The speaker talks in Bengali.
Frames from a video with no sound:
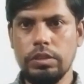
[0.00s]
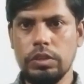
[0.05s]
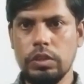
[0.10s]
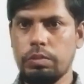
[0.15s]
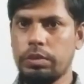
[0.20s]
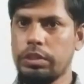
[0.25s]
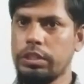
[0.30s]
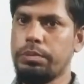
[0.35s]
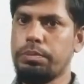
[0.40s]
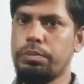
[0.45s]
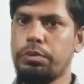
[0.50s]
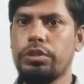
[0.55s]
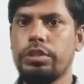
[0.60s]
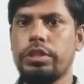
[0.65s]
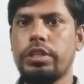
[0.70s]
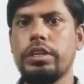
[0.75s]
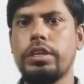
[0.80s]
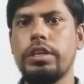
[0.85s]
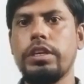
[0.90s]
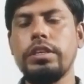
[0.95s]
তোমাদের
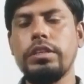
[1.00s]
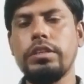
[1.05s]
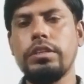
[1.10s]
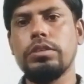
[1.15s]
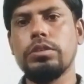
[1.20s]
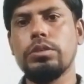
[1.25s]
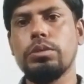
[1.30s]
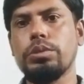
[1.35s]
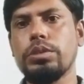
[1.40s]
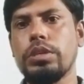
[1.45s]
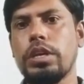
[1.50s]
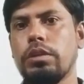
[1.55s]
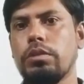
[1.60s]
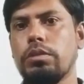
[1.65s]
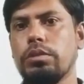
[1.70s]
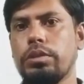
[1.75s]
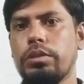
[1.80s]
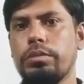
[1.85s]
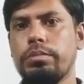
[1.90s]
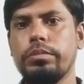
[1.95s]
প্রত্যেককে
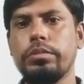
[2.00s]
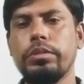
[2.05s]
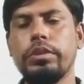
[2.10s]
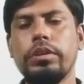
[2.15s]
সুস্বাগতম